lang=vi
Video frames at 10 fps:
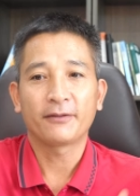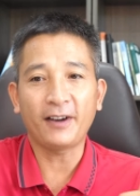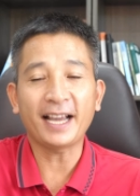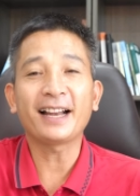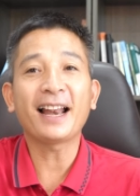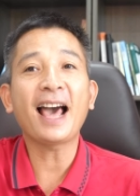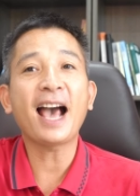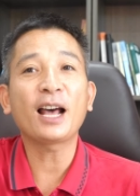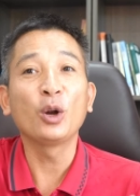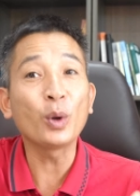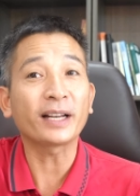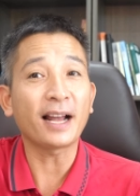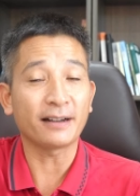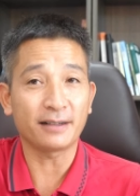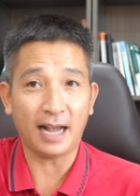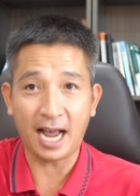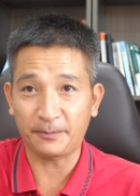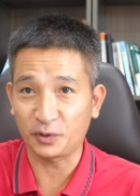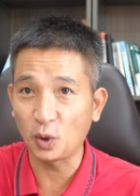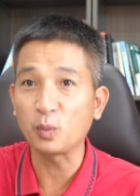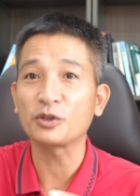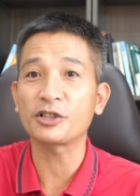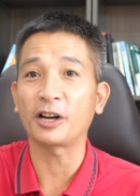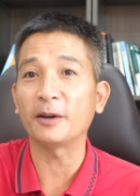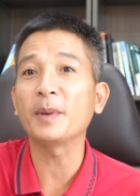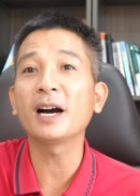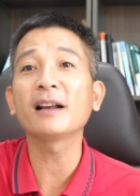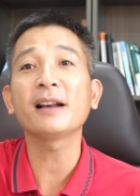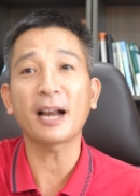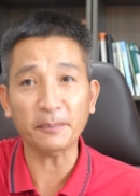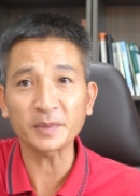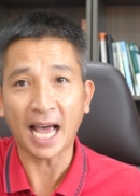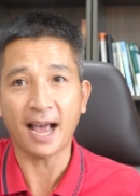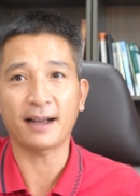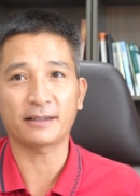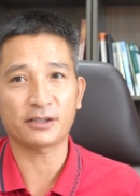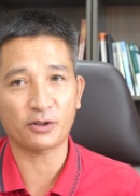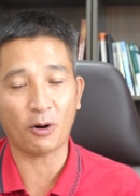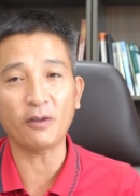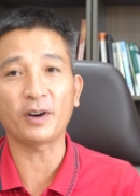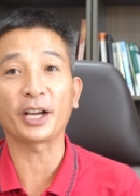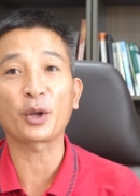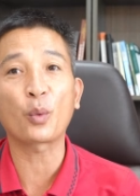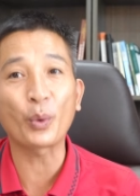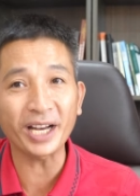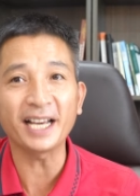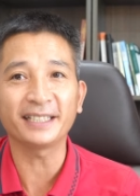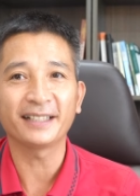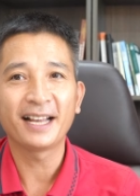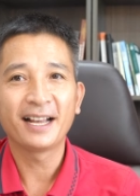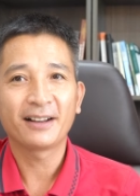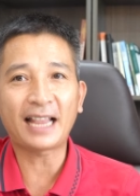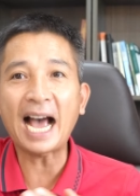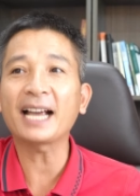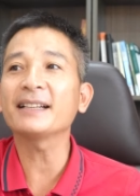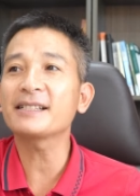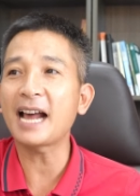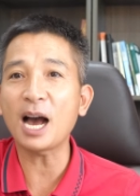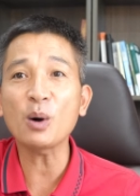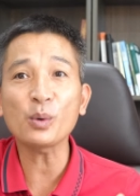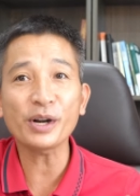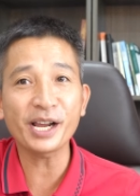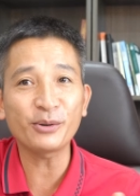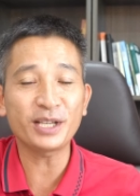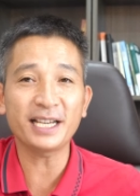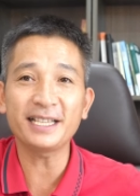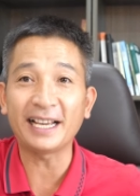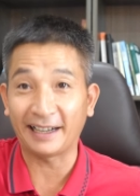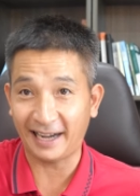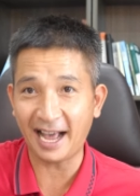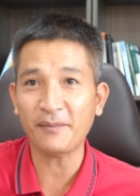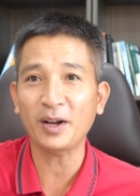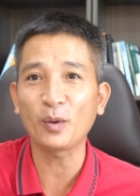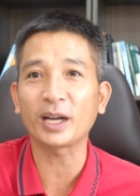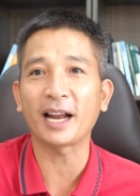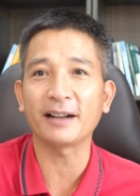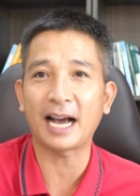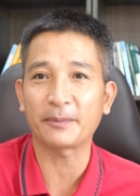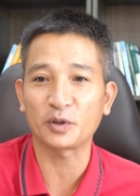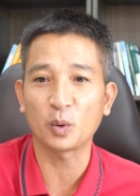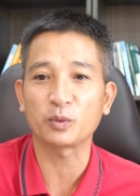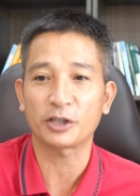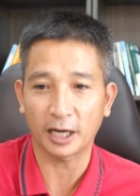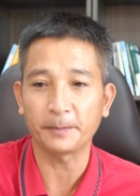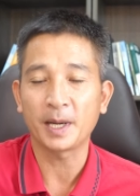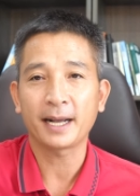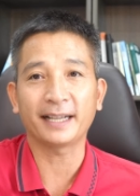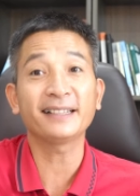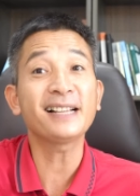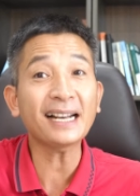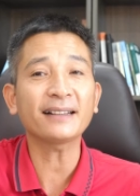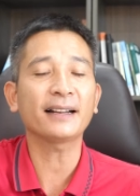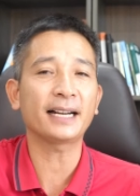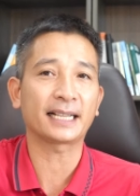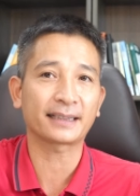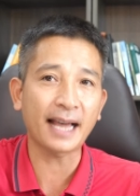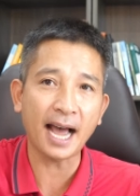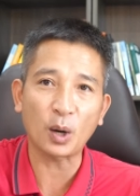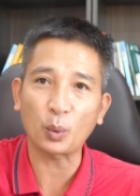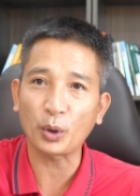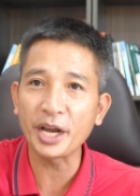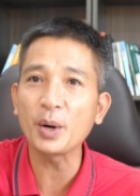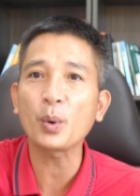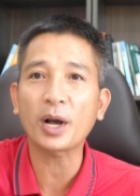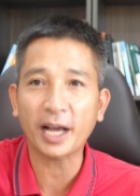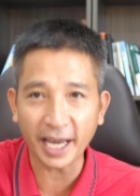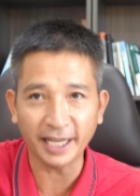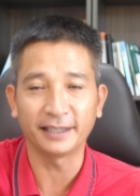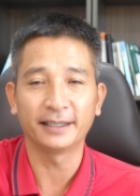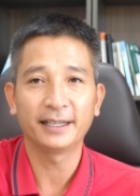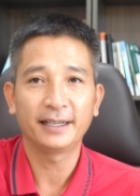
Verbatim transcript: Vậy là luật đã được áp dụng sớm hơn năm tháng so với quy định. Tại sao điều gì diễn ra mà luật lại được áp dụng sớm? Cái thứ nhất là để tạo điều kiện